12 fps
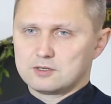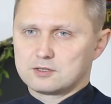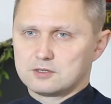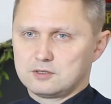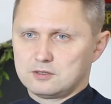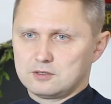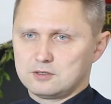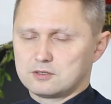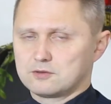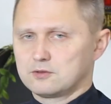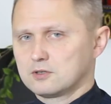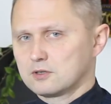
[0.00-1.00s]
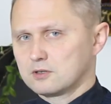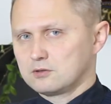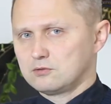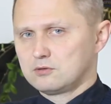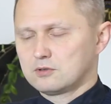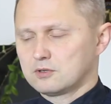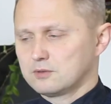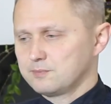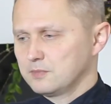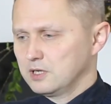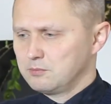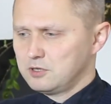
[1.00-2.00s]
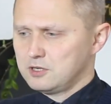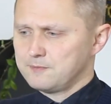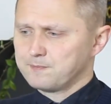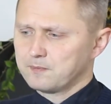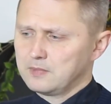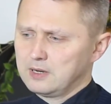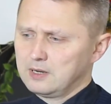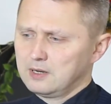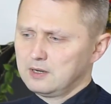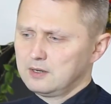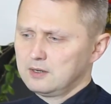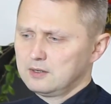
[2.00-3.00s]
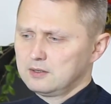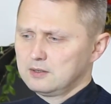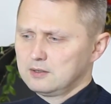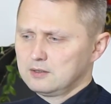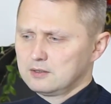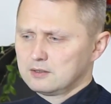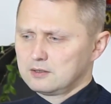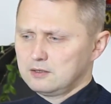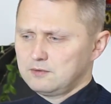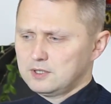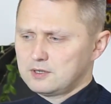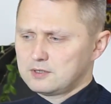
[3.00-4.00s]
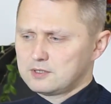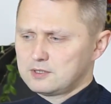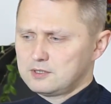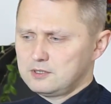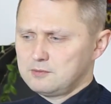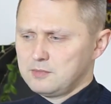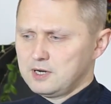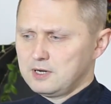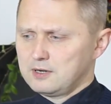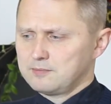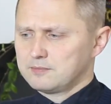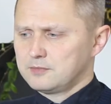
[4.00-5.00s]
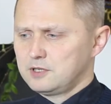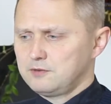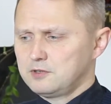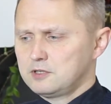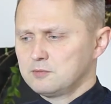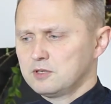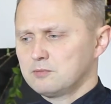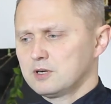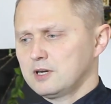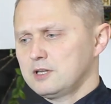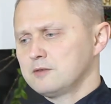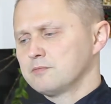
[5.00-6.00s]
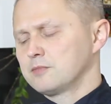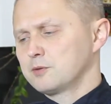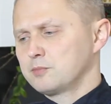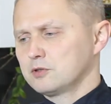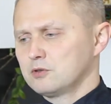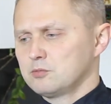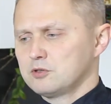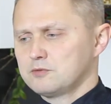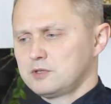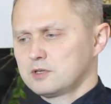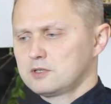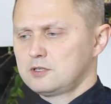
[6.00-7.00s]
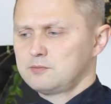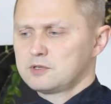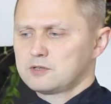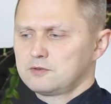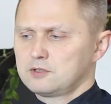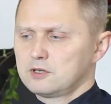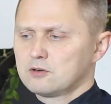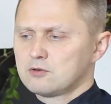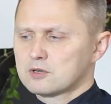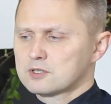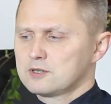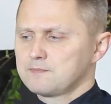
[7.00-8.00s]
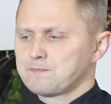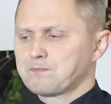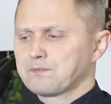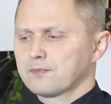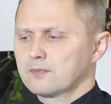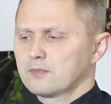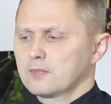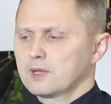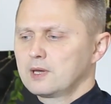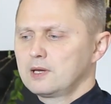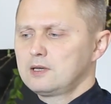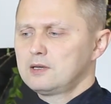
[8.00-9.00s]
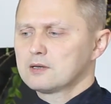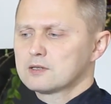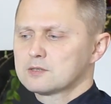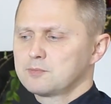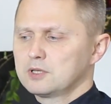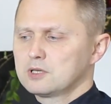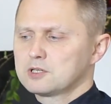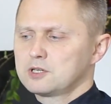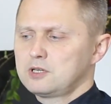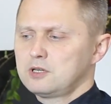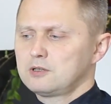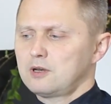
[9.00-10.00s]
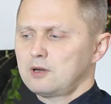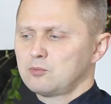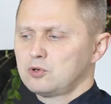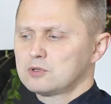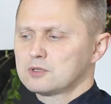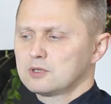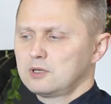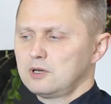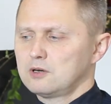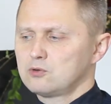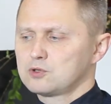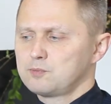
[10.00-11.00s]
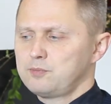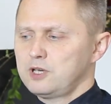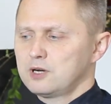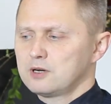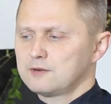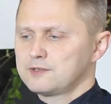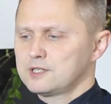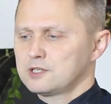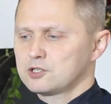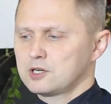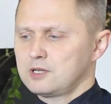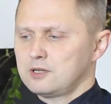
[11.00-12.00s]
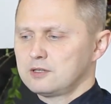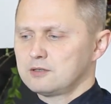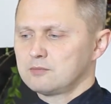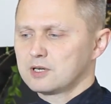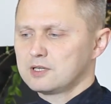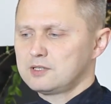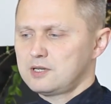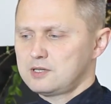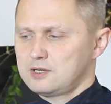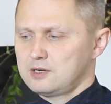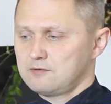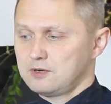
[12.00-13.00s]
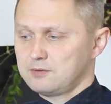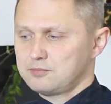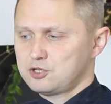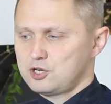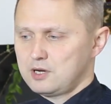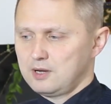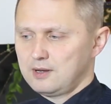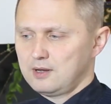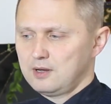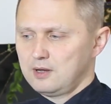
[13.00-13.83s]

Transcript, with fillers: и Сына, и Святаго Духа. Аминь. Глава 37. Невидимой брани преподобного Никодима Святогорца. Какие расположения требуются для успеха в стяжании добродетелей вообще